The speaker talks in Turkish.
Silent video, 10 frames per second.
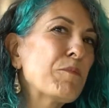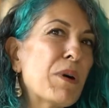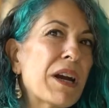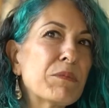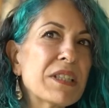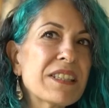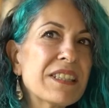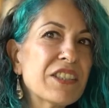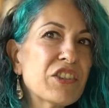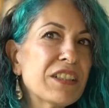Marmaris'in
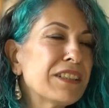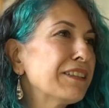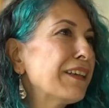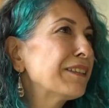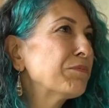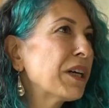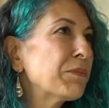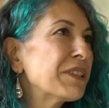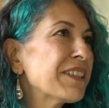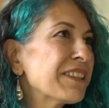yeşilinden,
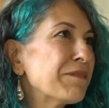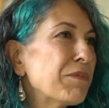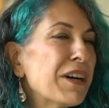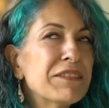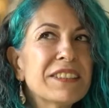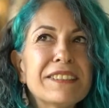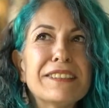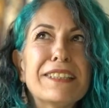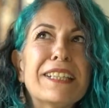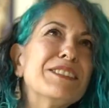Marmaris'in
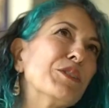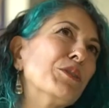mavisinden,